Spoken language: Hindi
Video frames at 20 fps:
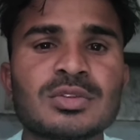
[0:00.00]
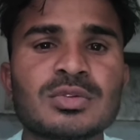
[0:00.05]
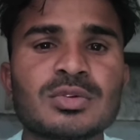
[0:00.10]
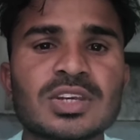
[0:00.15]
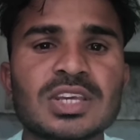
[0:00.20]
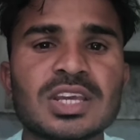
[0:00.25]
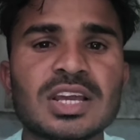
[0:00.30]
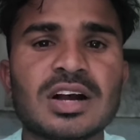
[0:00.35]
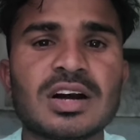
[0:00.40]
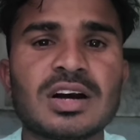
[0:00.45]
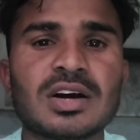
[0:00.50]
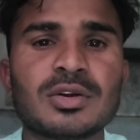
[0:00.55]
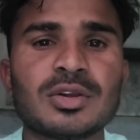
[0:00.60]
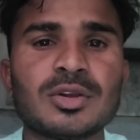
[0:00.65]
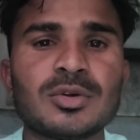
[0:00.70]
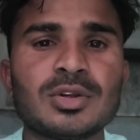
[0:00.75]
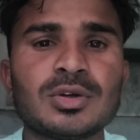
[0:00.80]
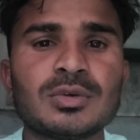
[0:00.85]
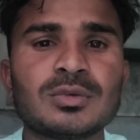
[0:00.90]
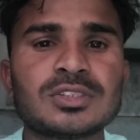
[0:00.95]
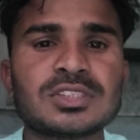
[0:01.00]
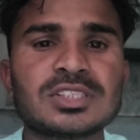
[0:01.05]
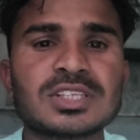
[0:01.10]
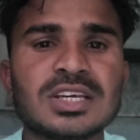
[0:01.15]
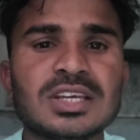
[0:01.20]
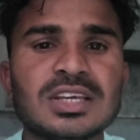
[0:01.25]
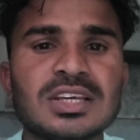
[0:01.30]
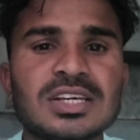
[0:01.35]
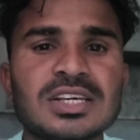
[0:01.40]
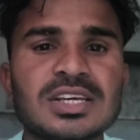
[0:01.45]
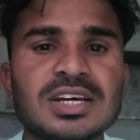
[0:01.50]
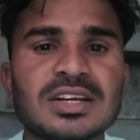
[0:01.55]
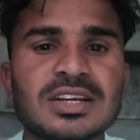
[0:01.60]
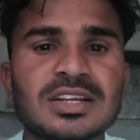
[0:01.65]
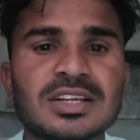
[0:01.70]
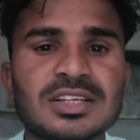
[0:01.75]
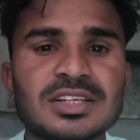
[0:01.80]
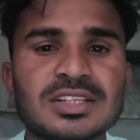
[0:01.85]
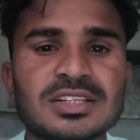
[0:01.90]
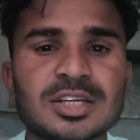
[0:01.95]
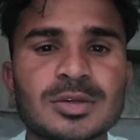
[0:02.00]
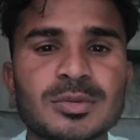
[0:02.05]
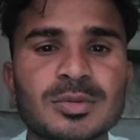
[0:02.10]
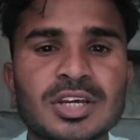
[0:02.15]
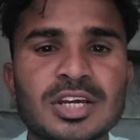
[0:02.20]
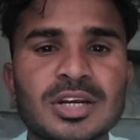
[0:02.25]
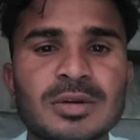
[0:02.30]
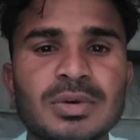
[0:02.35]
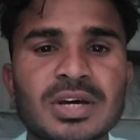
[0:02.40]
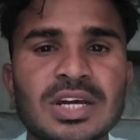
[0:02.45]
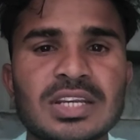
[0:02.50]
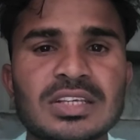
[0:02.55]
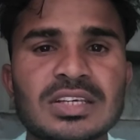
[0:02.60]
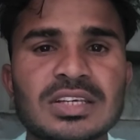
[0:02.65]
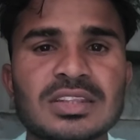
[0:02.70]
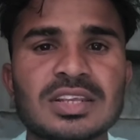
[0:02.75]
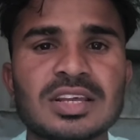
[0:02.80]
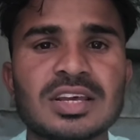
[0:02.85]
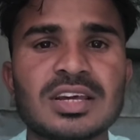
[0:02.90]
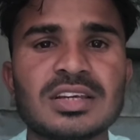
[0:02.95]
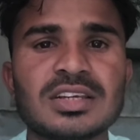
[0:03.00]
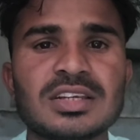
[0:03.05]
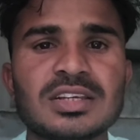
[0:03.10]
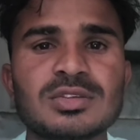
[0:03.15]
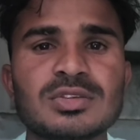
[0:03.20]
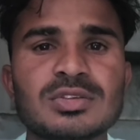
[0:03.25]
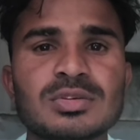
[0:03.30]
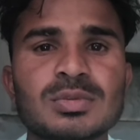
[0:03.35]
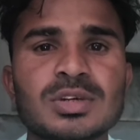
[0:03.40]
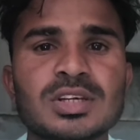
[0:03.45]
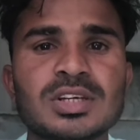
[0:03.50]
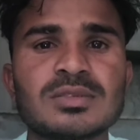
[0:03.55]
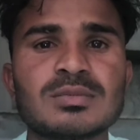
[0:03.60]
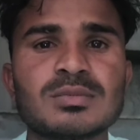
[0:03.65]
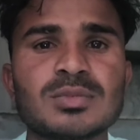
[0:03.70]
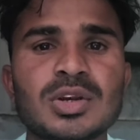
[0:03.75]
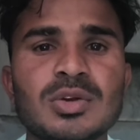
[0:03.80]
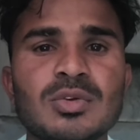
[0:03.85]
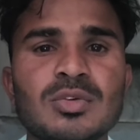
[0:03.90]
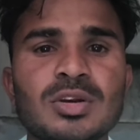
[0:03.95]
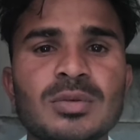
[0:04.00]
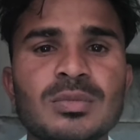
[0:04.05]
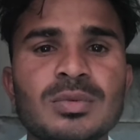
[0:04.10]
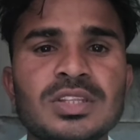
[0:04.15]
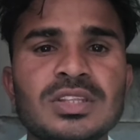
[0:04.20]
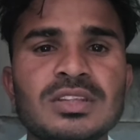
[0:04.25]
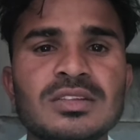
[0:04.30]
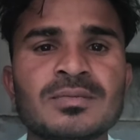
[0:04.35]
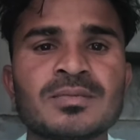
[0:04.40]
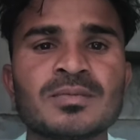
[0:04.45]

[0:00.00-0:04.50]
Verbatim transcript: तो क्या आरोही उन्हें कुछ कहेगी या नहीं तभी अरमान कहता है कि तुम्हें बिल्कुल भी